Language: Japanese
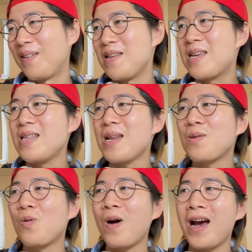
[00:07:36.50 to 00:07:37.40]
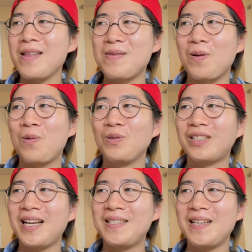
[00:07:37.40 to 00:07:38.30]
いきなりここ入ってこの
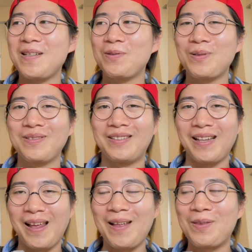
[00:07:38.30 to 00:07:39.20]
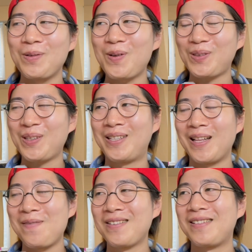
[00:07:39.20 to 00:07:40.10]
体勢で踊るってね、どういうことって
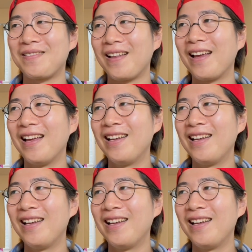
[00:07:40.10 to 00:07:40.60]
なりますよね。